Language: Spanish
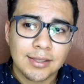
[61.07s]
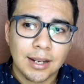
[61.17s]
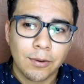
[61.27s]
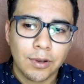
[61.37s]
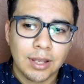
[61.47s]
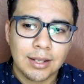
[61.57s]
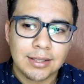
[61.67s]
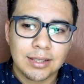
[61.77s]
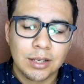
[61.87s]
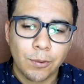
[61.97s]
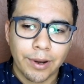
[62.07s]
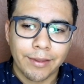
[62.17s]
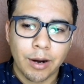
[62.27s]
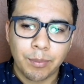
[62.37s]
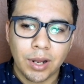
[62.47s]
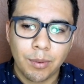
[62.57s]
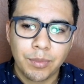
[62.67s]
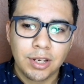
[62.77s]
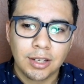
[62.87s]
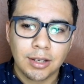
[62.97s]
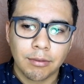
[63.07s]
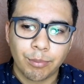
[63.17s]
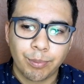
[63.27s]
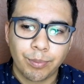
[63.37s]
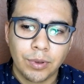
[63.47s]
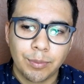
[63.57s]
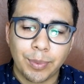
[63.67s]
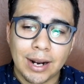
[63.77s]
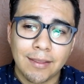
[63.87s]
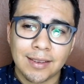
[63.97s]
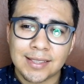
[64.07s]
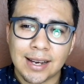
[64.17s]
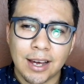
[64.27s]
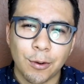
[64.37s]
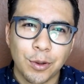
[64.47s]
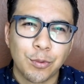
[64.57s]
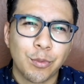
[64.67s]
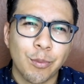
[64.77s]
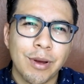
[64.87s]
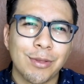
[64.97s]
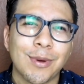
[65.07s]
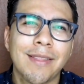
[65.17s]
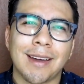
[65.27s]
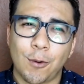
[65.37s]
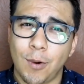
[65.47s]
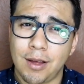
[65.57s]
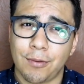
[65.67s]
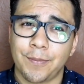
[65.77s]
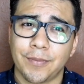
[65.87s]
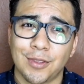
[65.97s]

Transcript: es algo que decidí guardar para mí, para sacarlo en un momento adecuado.